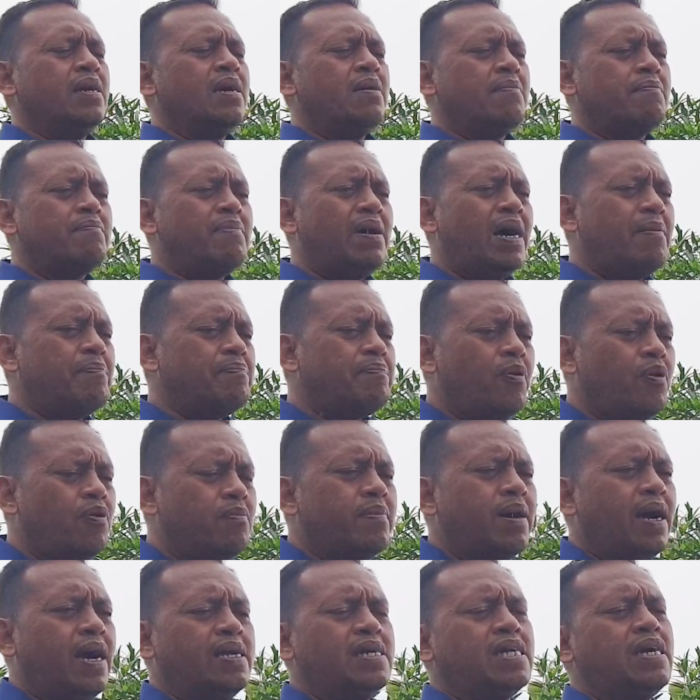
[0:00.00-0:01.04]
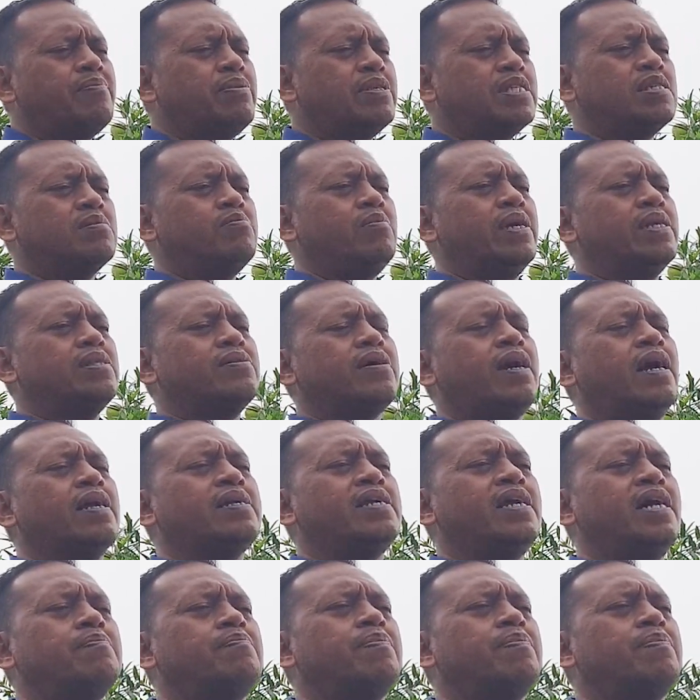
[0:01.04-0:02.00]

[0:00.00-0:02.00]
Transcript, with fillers: mampu menghadapi semua itu karena